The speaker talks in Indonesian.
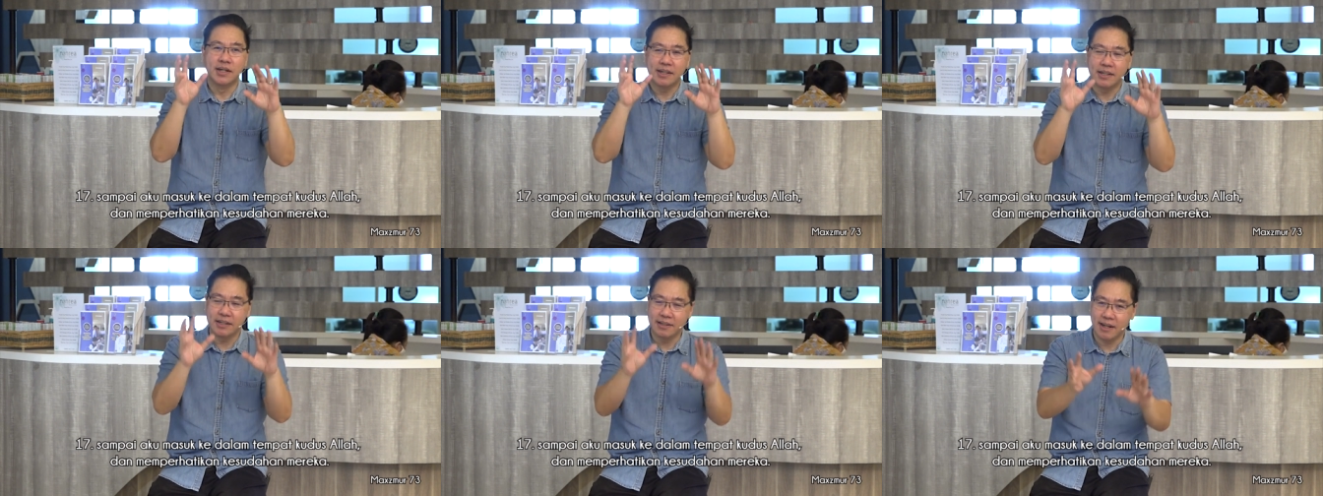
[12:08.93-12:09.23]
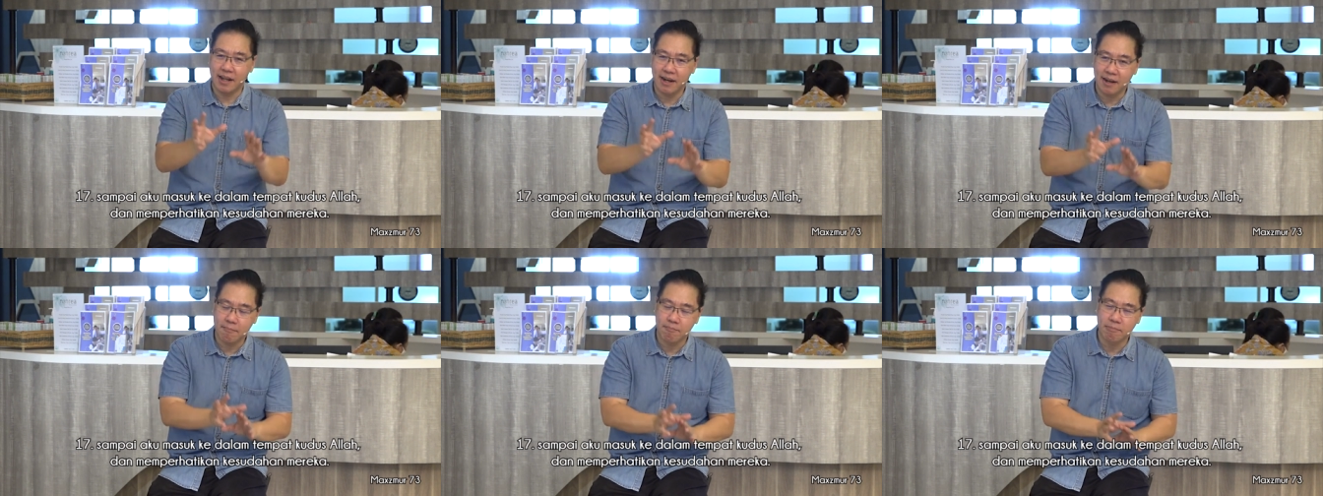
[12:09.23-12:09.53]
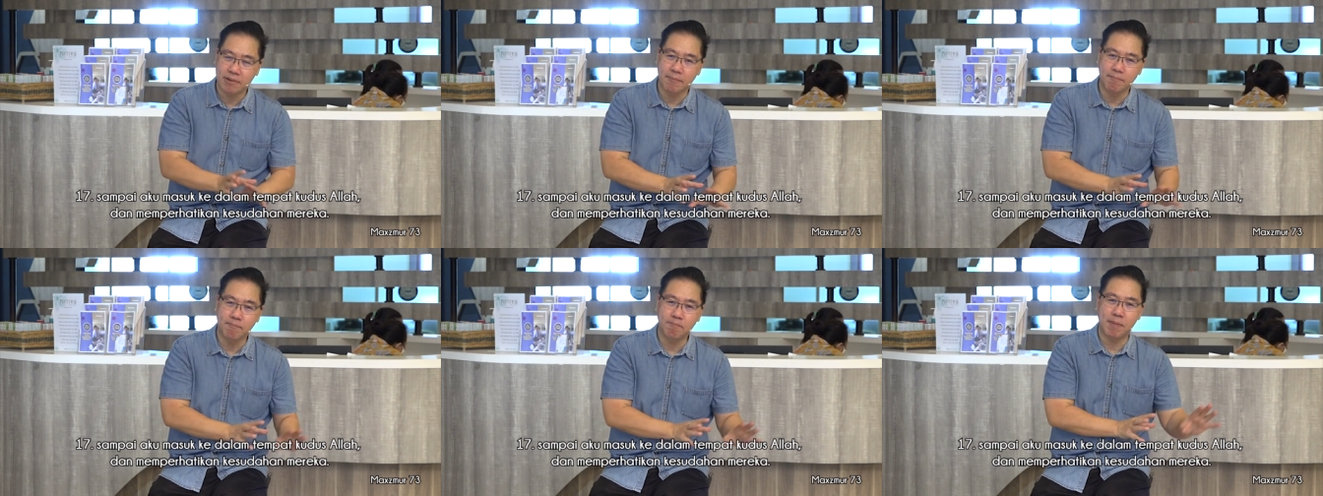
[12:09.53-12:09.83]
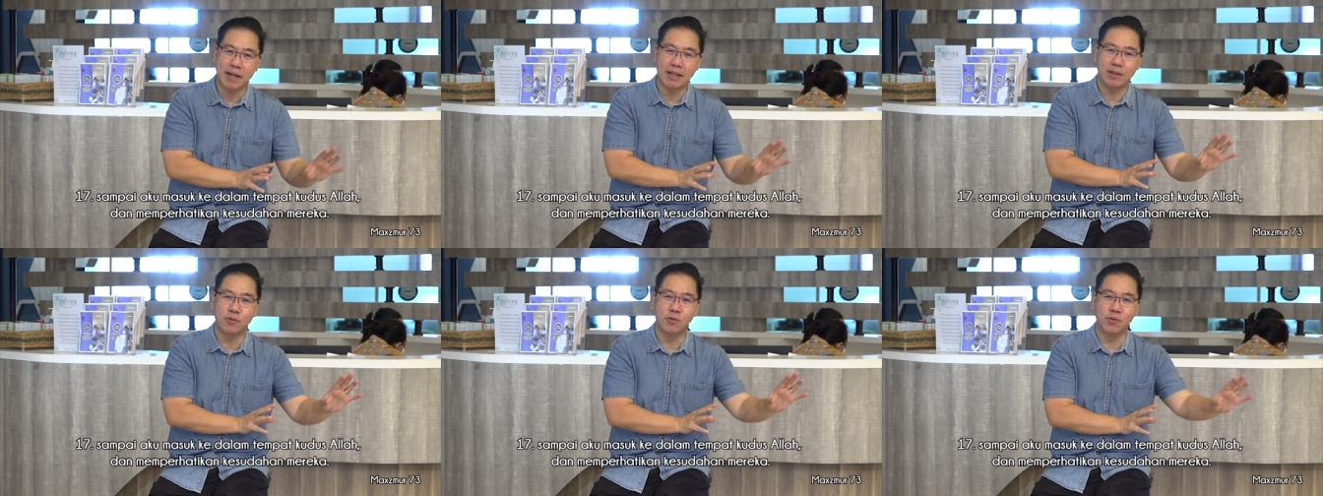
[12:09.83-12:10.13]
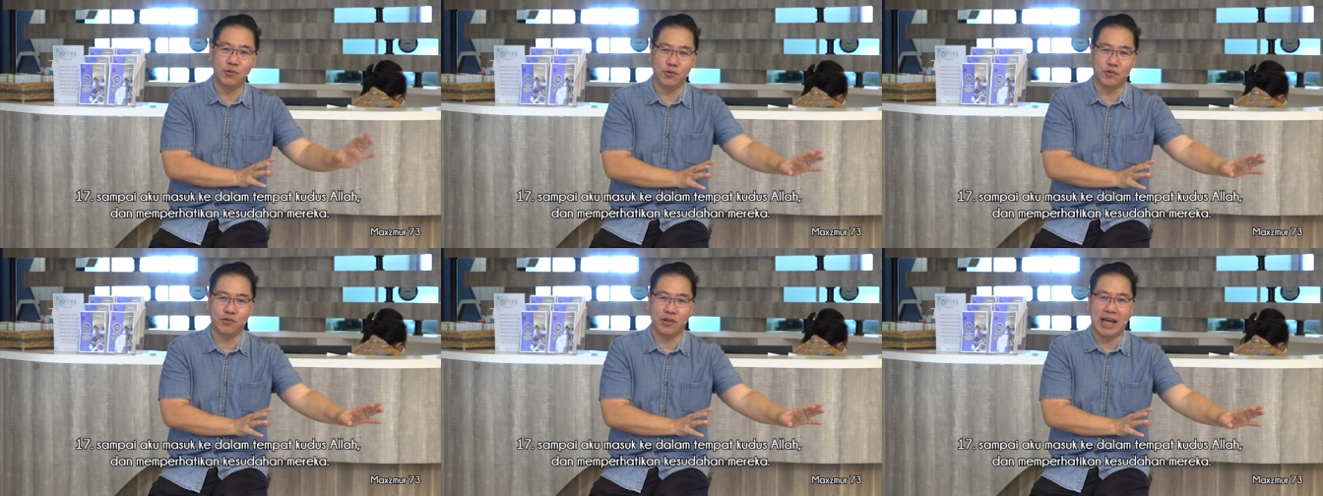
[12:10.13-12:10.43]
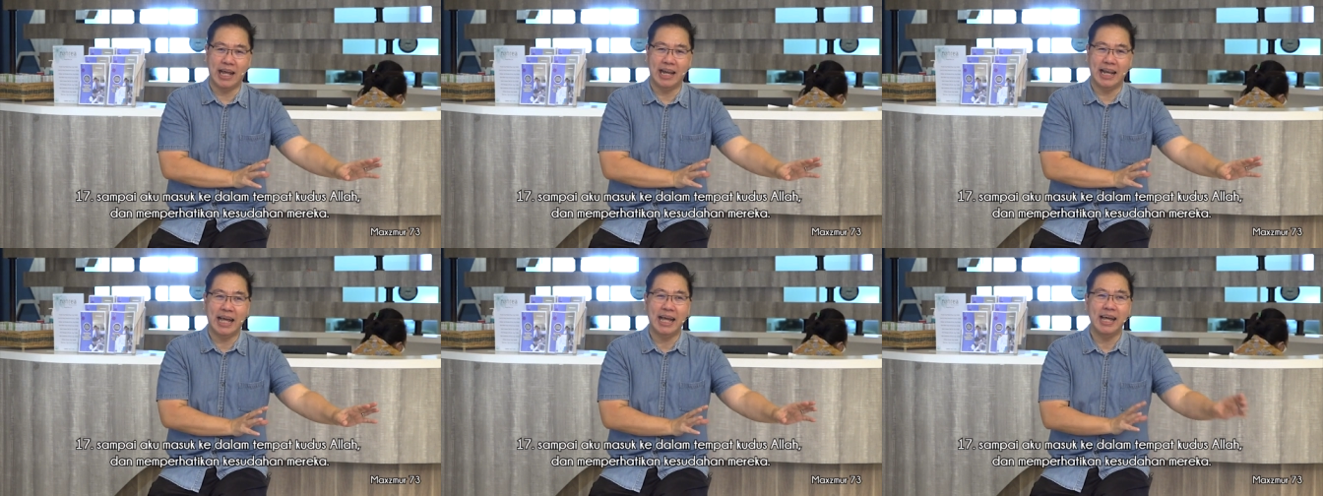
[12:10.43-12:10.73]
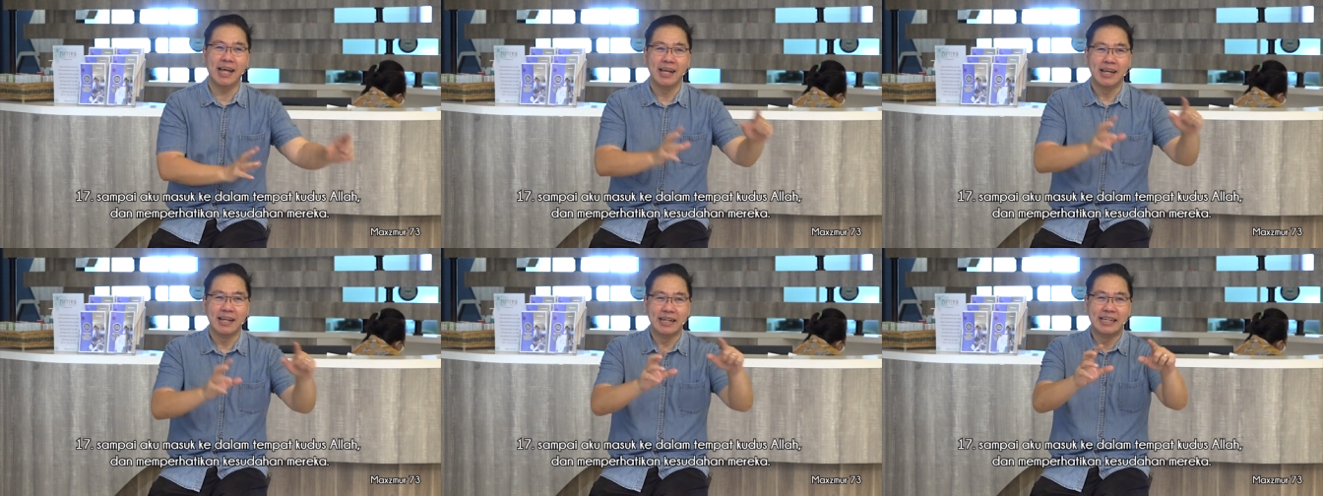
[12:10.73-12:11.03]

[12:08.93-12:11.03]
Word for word: ke dalam tempat kudus Allah